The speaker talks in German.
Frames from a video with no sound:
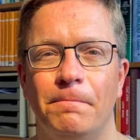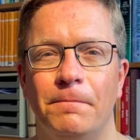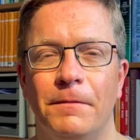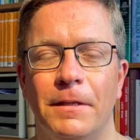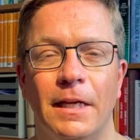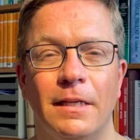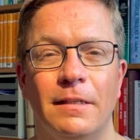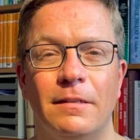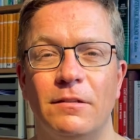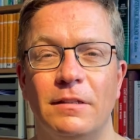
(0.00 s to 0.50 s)

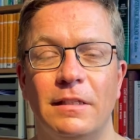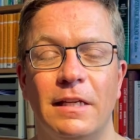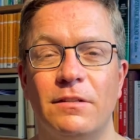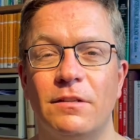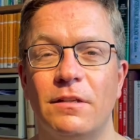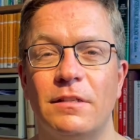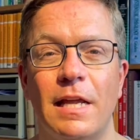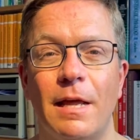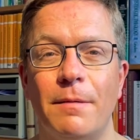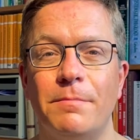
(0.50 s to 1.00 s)

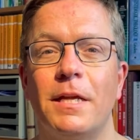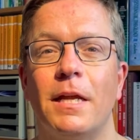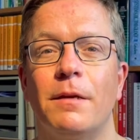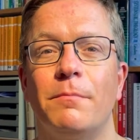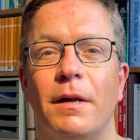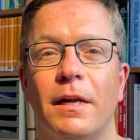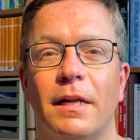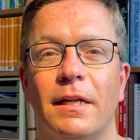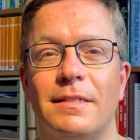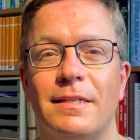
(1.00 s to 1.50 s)
Jesus selbst hat
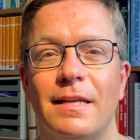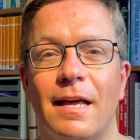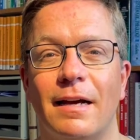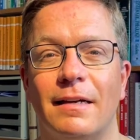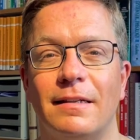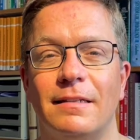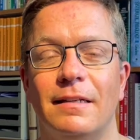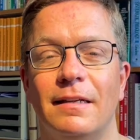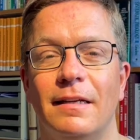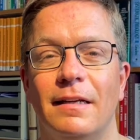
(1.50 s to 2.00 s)
mal
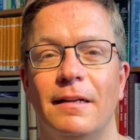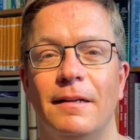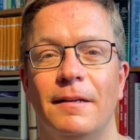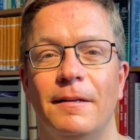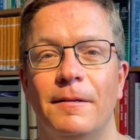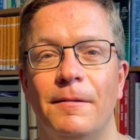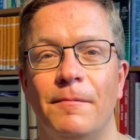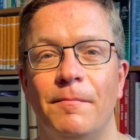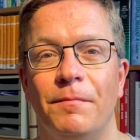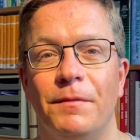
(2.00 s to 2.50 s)
gesagt,
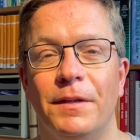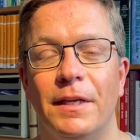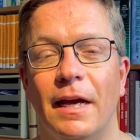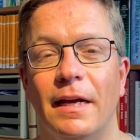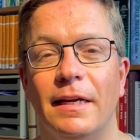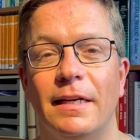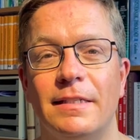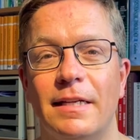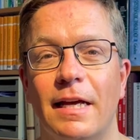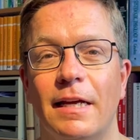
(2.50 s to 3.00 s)
ja,
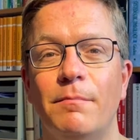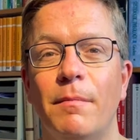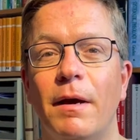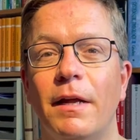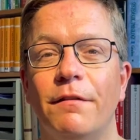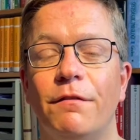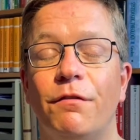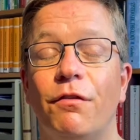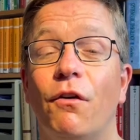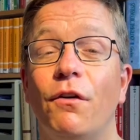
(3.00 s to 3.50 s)
ihr seid
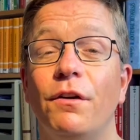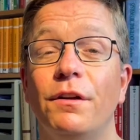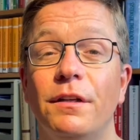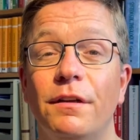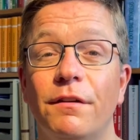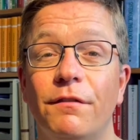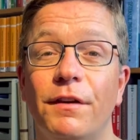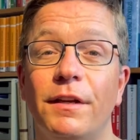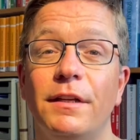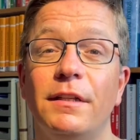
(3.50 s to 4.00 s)
meine
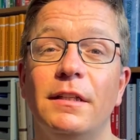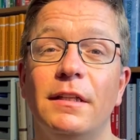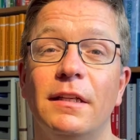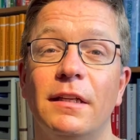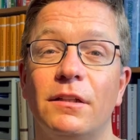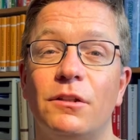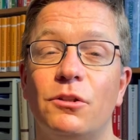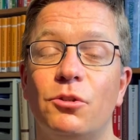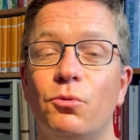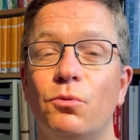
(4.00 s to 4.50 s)
Freunde, wenn
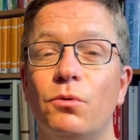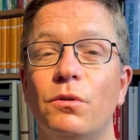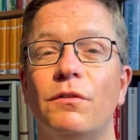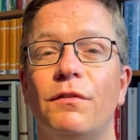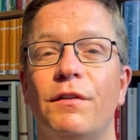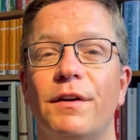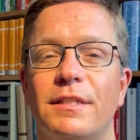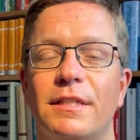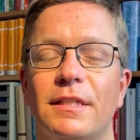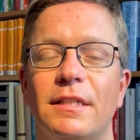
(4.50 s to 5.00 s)
ihr tut,
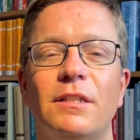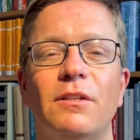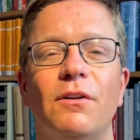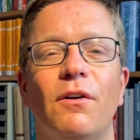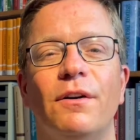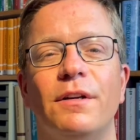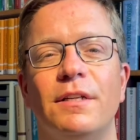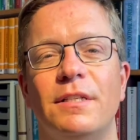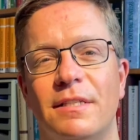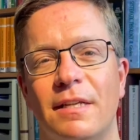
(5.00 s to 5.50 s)
was ich
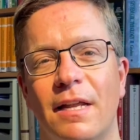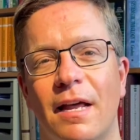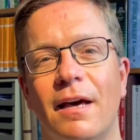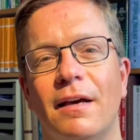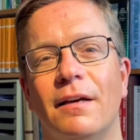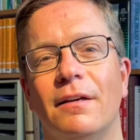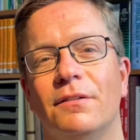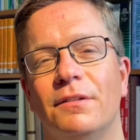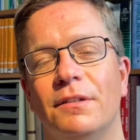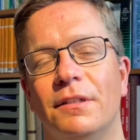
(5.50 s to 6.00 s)
euch
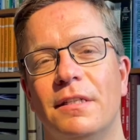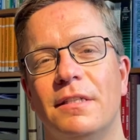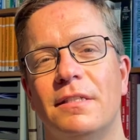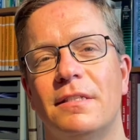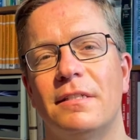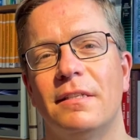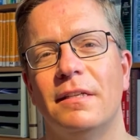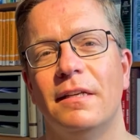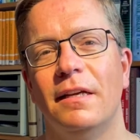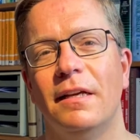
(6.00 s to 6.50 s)
sage. Und
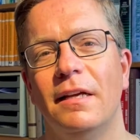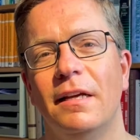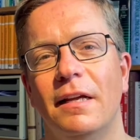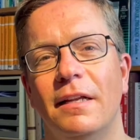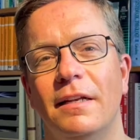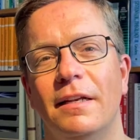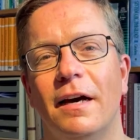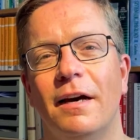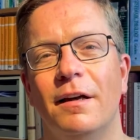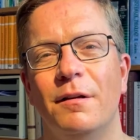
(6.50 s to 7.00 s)
das,
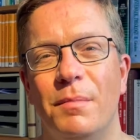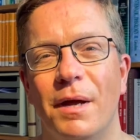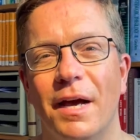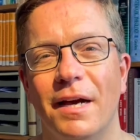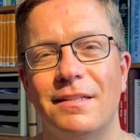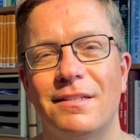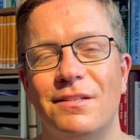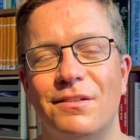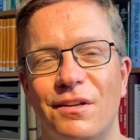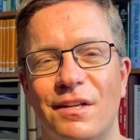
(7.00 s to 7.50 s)
daran
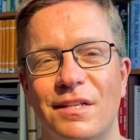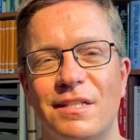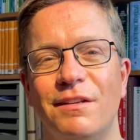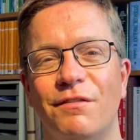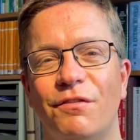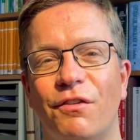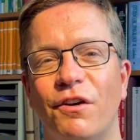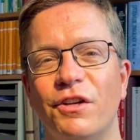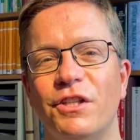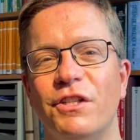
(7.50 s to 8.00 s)
merkst du, dass die
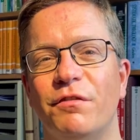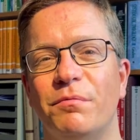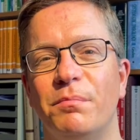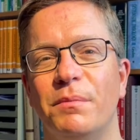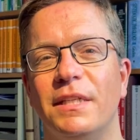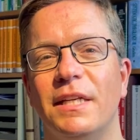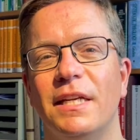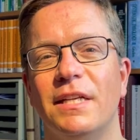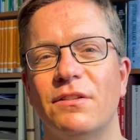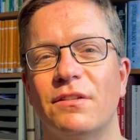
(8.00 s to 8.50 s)
Freundschaft
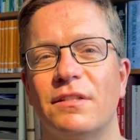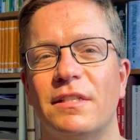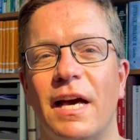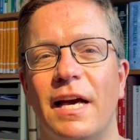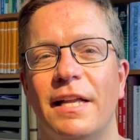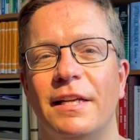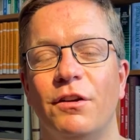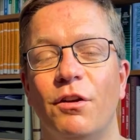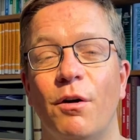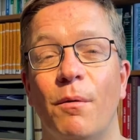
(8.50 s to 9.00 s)
mit Jesus
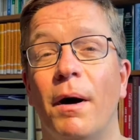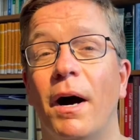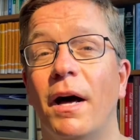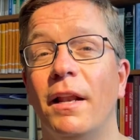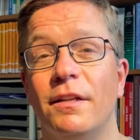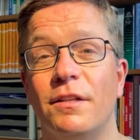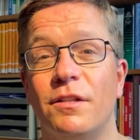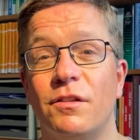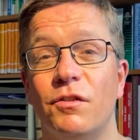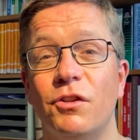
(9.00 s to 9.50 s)
keine
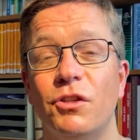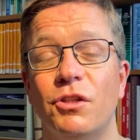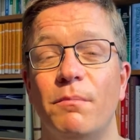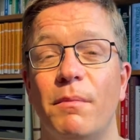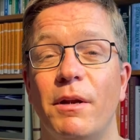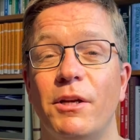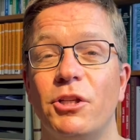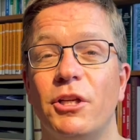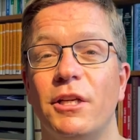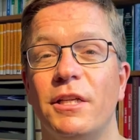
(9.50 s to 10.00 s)
normale
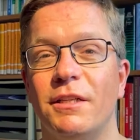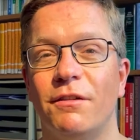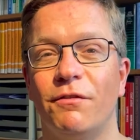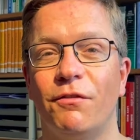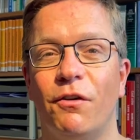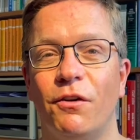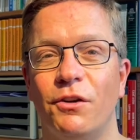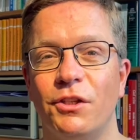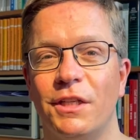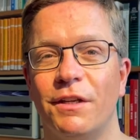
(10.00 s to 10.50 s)
zwischenmenschliche
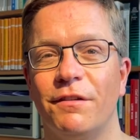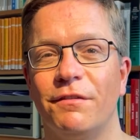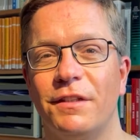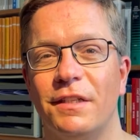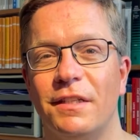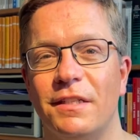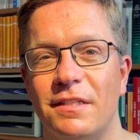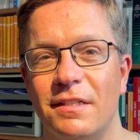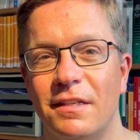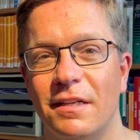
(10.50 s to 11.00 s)
Freundschaft
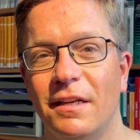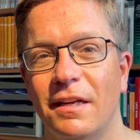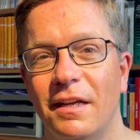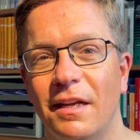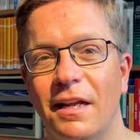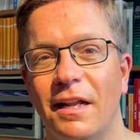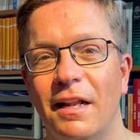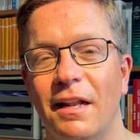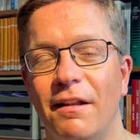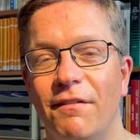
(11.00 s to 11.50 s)
ist.
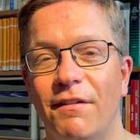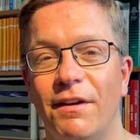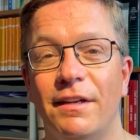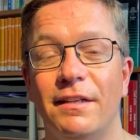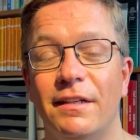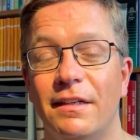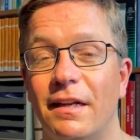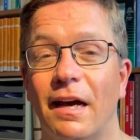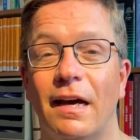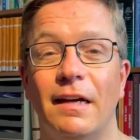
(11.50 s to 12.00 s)

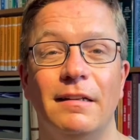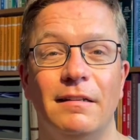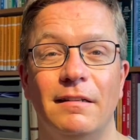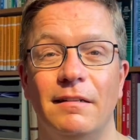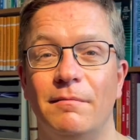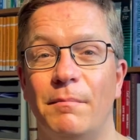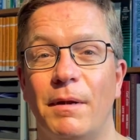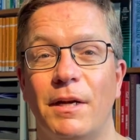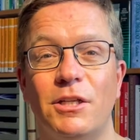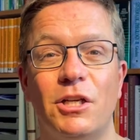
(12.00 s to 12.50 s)
Wenn
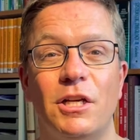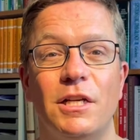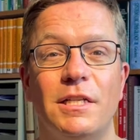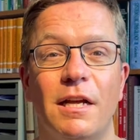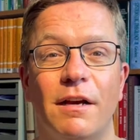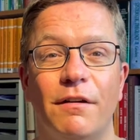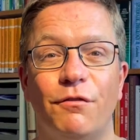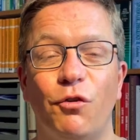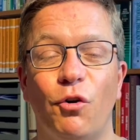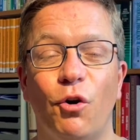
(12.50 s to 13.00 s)
dein
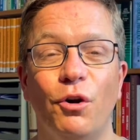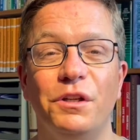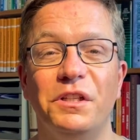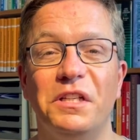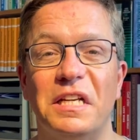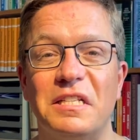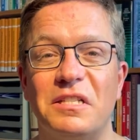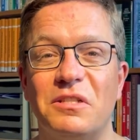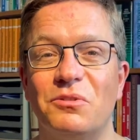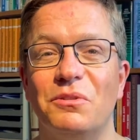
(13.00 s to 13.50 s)
menschlicher Freund
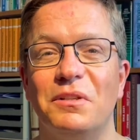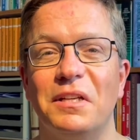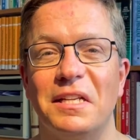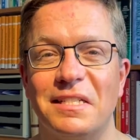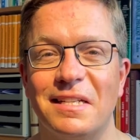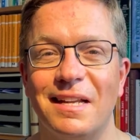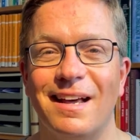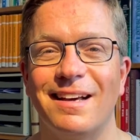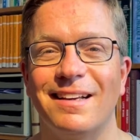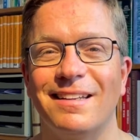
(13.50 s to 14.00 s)
das zu dir
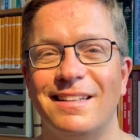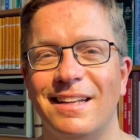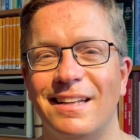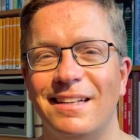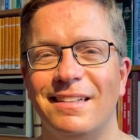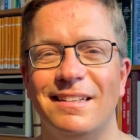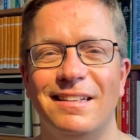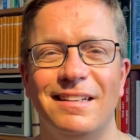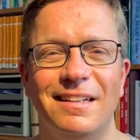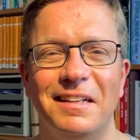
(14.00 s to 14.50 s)
sagt,
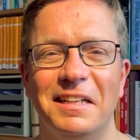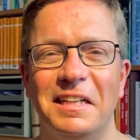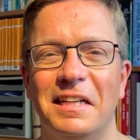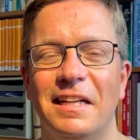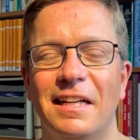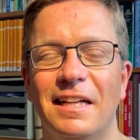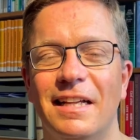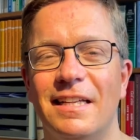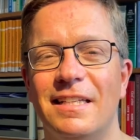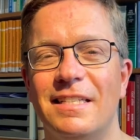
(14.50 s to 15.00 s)
dann
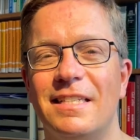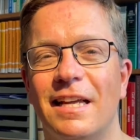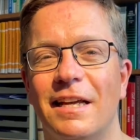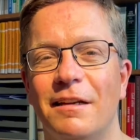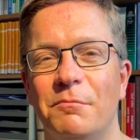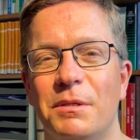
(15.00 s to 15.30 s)
ist ein